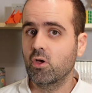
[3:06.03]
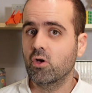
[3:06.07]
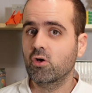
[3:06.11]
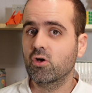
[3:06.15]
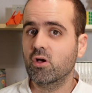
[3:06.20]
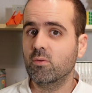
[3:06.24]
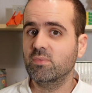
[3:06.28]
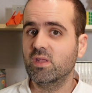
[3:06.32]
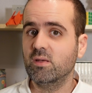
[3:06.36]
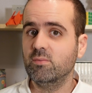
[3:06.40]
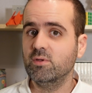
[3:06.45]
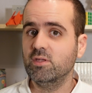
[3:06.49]

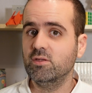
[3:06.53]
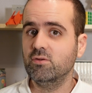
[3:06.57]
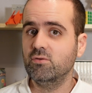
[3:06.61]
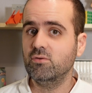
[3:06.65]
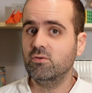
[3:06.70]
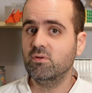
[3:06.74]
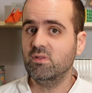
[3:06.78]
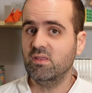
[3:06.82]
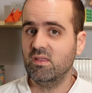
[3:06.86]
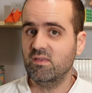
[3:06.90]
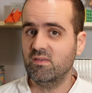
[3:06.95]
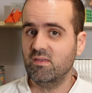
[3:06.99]
Comme
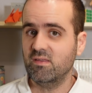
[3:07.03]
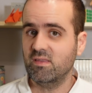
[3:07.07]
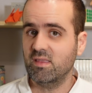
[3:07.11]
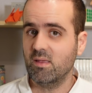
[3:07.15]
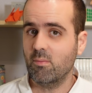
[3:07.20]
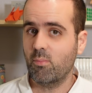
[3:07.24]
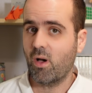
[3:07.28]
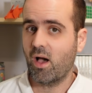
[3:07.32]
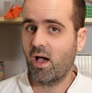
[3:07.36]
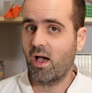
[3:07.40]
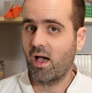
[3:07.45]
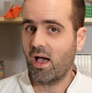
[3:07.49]
d'habitude, n'hésitez
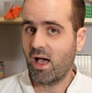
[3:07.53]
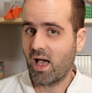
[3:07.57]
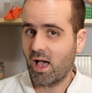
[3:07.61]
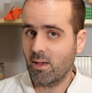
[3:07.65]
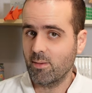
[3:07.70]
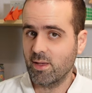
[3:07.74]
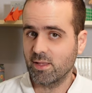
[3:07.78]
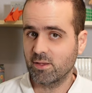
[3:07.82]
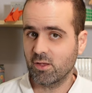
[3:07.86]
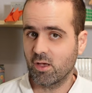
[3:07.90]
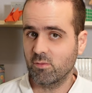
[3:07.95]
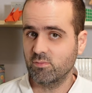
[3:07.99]
pas à
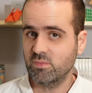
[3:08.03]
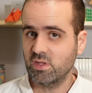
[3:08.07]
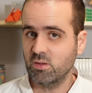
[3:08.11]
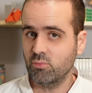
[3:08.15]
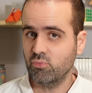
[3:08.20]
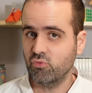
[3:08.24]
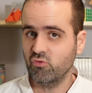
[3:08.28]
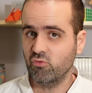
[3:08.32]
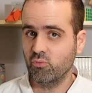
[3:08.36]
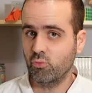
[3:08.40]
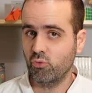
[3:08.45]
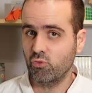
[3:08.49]
mettre un petit
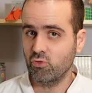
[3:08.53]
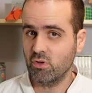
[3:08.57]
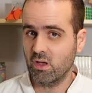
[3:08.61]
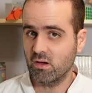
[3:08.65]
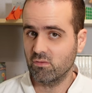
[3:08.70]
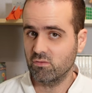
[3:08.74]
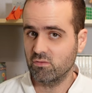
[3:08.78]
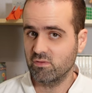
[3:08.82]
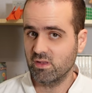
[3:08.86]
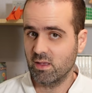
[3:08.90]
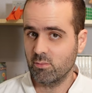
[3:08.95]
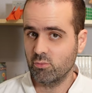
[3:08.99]
pouce bleu et à
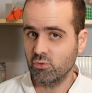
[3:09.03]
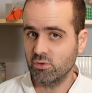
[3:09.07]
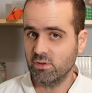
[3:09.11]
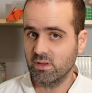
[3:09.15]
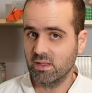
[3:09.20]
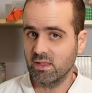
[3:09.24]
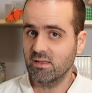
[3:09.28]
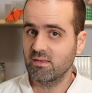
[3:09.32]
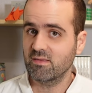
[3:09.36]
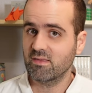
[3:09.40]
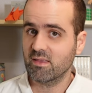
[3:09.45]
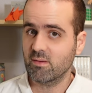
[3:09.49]
vous
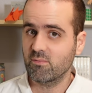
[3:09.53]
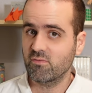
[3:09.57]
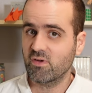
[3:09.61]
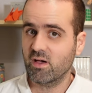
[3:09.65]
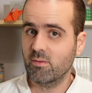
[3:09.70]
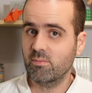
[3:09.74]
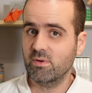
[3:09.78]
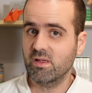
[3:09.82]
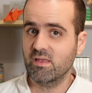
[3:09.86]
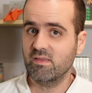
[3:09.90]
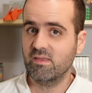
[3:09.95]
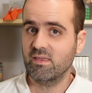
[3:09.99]
abonner, ça me
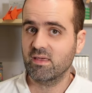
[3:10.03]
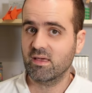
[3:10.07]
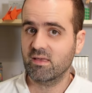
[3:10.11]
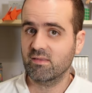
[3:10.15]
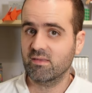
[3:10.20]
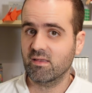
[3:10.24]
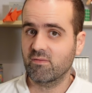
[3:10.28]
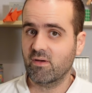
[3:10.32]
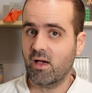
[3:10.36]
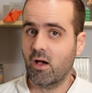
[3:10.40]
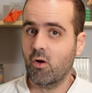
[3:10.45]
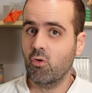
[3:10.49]
fera plaisir et
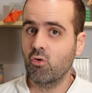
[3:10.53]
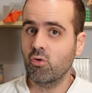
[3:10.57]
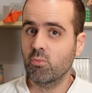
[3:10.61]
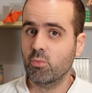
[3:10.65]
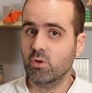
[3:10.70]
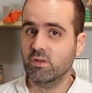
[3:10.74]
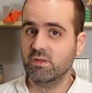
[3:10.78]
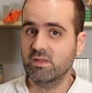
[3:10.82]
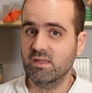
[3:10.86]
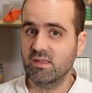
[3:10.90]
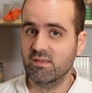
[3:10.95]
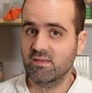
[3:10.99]
ça fera
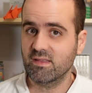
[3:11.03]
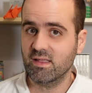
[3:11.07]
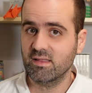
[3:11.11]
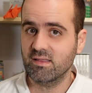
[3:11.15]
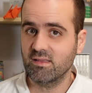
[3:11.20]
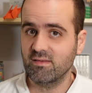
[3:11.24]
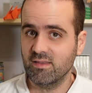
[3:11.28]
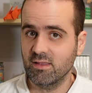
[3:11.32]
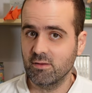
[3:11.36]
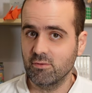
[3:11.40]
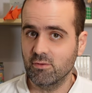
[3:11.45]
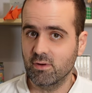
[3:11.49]
augmenter les
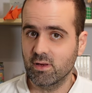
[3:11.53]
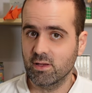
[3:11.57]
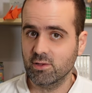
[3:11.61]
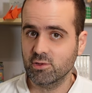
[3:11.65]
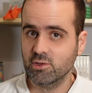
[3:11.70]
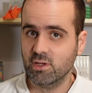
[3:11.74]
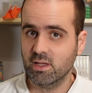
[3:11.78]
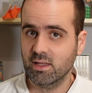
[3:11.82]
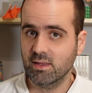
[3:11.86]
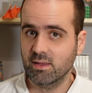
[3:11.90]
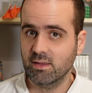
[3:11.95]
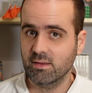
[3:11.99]
statistiques de la
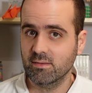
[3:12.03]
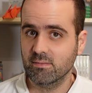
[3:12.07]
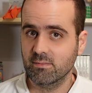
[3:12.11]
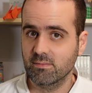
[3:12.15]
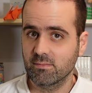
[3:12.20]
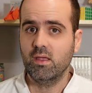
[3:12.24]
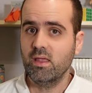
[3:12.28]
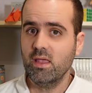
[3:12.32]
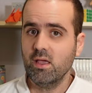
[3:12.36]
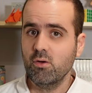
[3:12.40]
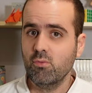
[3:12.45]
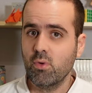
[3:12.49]
chaîne.
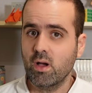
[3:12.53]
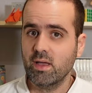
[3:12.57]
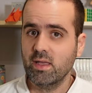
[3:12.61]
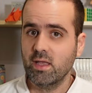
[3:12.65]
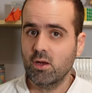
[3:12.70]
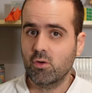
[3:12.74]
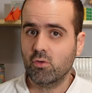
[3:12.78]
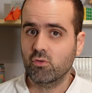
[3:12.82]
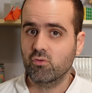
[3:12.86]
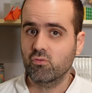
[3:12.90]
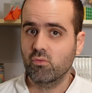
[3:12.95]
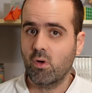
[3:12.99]
Et quoi
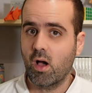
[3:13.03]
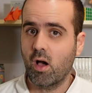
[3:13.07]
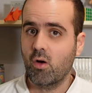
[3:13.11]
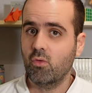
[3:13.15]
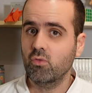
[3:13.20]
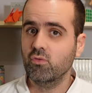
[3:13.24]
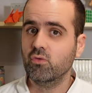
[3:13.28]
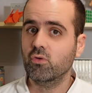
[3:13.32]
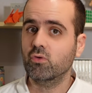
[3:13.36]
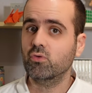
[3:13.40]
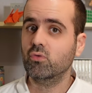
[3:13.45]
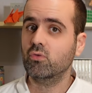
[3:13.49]
qu'il en soit,
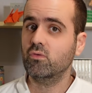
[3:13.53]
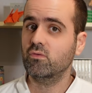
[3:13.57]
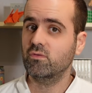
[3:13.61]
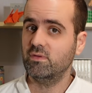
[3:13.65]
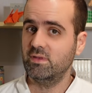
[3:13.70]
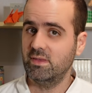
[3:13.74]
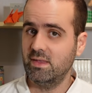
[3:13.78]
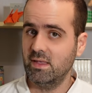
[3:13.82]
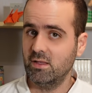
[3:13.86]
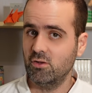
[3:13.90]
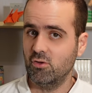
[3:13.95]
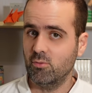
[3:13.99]
on se
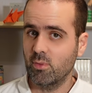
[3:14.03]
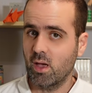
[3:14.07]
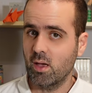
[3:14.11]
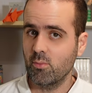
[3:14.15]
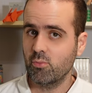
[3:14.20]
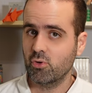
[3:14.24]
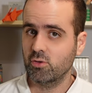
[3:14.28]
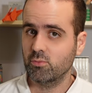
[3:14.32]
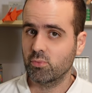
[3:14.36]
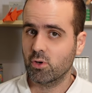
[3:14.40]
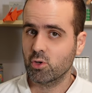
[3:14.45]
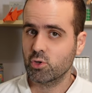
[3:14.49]
retrouve dès demain
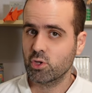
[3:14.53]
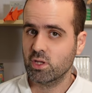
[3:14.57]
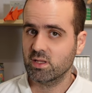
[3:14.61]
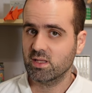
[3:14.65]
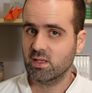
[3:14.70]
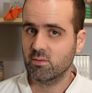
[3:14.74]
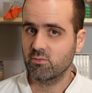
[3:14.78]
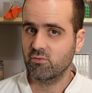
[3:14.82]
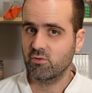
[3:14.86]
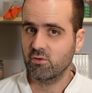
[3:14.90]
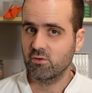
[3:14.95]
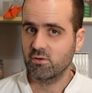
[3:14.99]
pour une prochaine
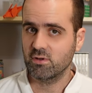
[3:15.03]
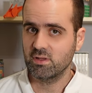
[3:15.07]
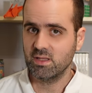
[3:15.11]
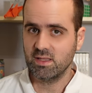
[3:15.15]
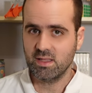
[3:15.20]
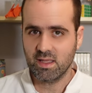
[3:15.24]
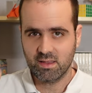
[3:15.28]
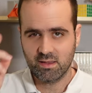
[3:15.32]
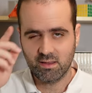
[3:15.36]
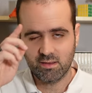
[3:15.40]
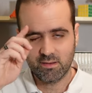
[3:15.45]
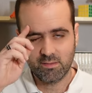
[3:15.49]
capsule
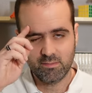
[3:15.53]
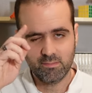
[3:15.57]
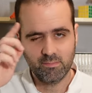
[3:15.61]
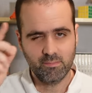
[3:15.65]
quotidienne.